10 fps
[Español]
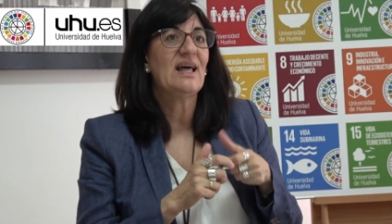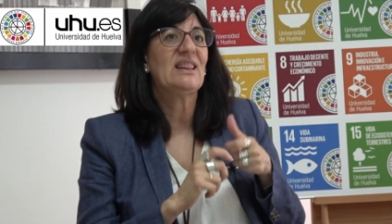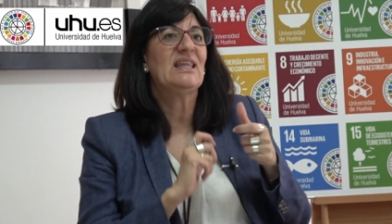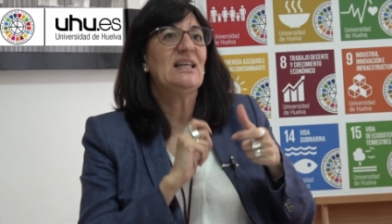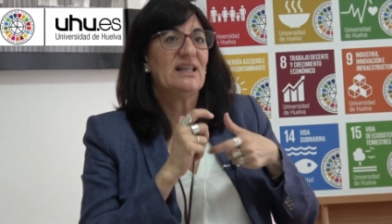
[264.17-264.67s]
la
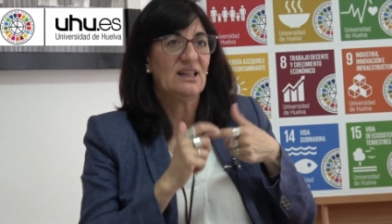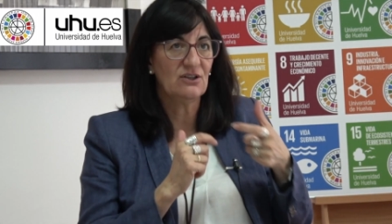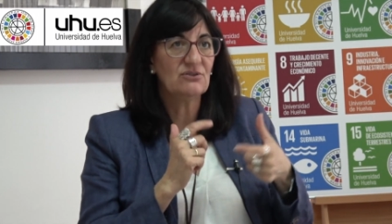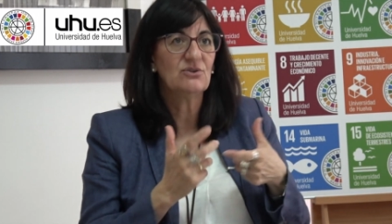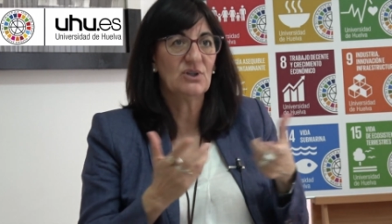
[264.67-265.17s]

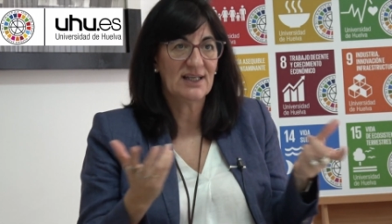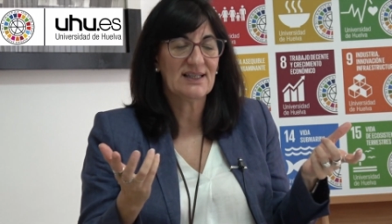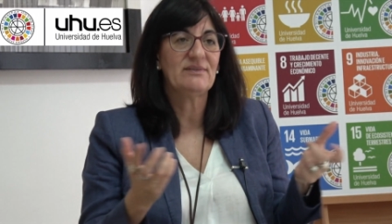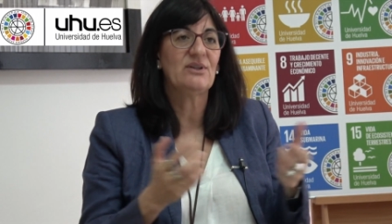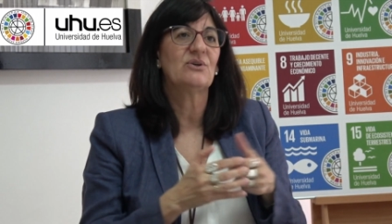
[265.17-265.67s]
aceleración con
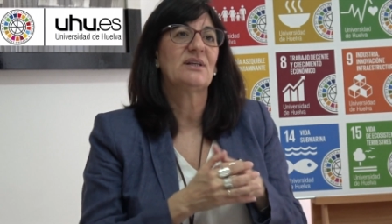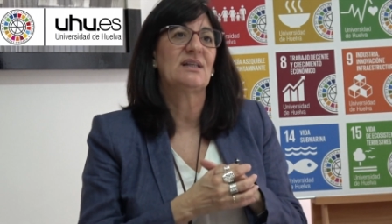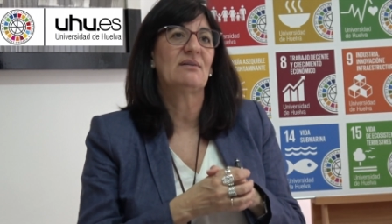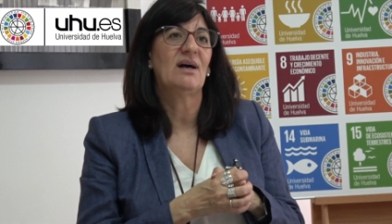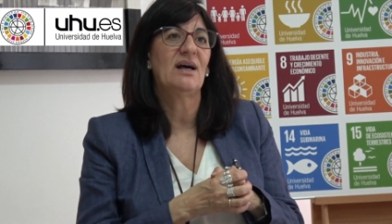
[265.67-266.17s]
la que ha habido que
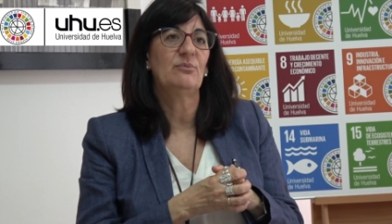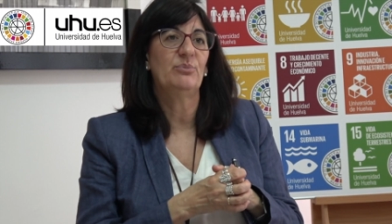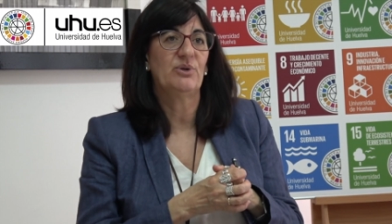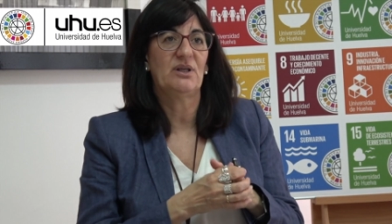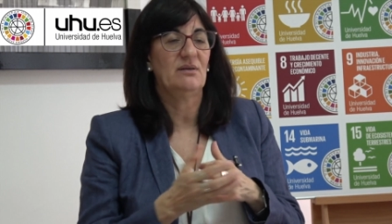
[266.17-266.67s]

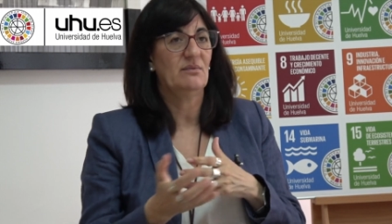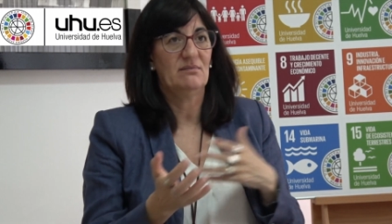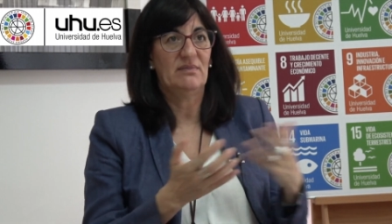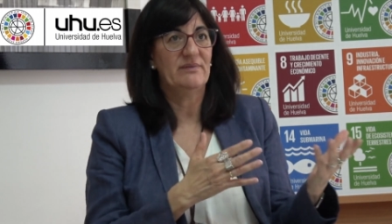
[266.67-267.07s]
trabajar porque